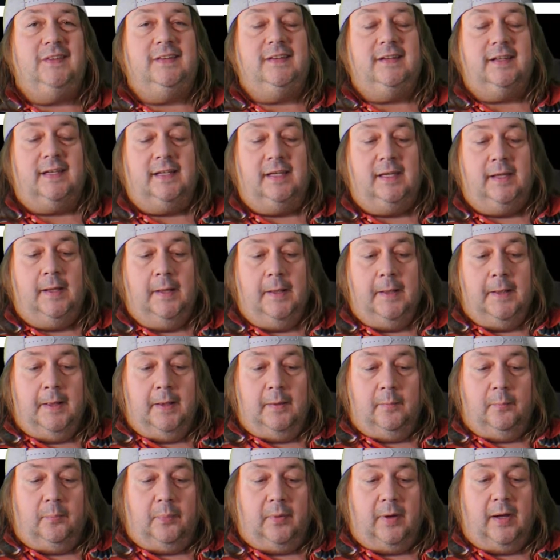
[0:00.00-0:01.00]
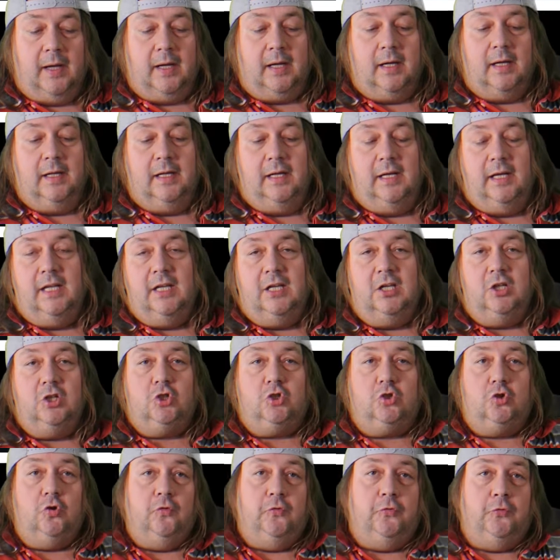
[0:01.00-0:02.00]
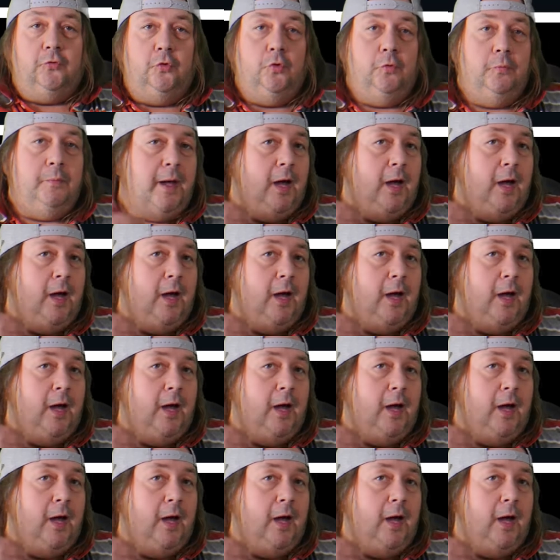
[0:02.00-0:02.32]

tiré par les cheveux.